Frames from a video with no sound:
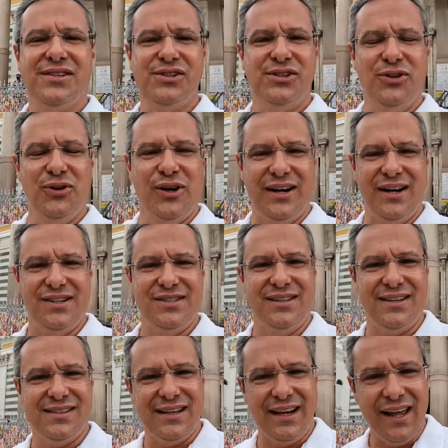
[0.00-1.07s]
Senhora de
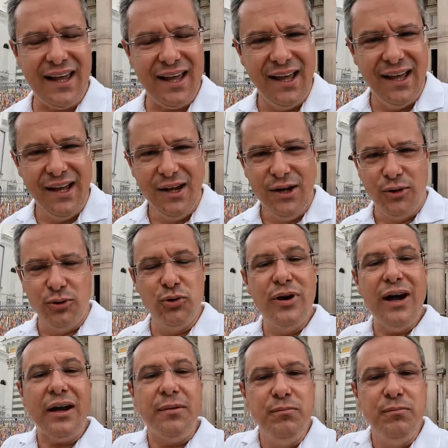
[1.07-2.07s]
Nazaré, um lugar